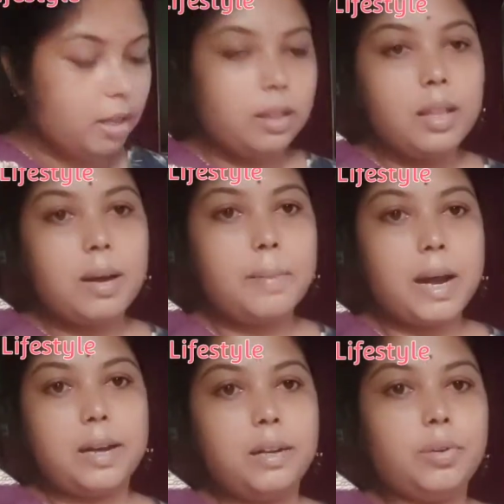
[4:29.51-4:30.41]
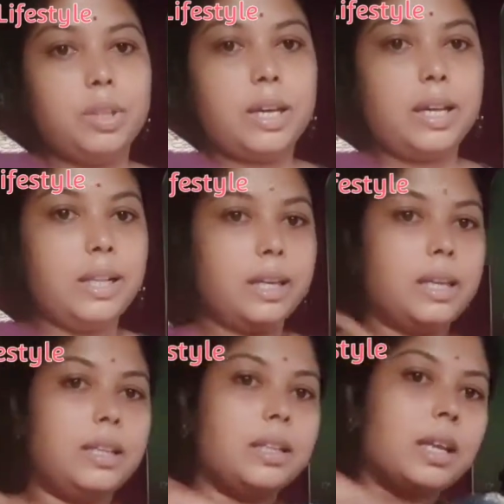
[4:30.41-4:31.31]
इतना भारी होता है
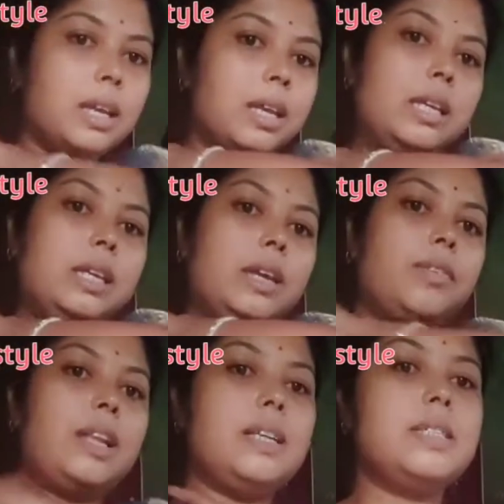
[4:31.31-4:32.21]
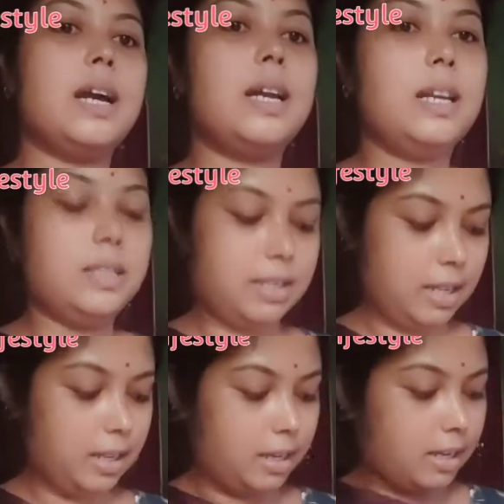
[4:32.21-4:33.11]
लेकिन ये वाली साड़ी
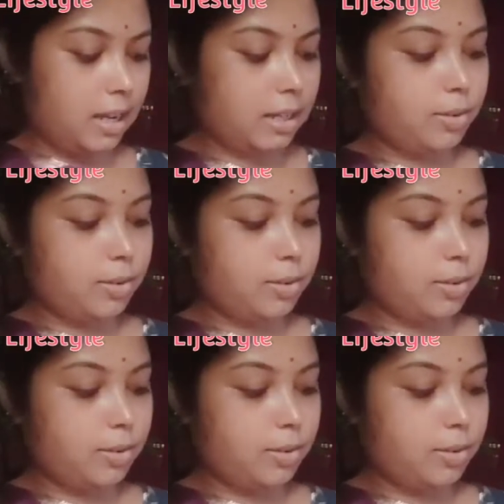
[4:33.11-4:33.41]
अच्छा लगेगा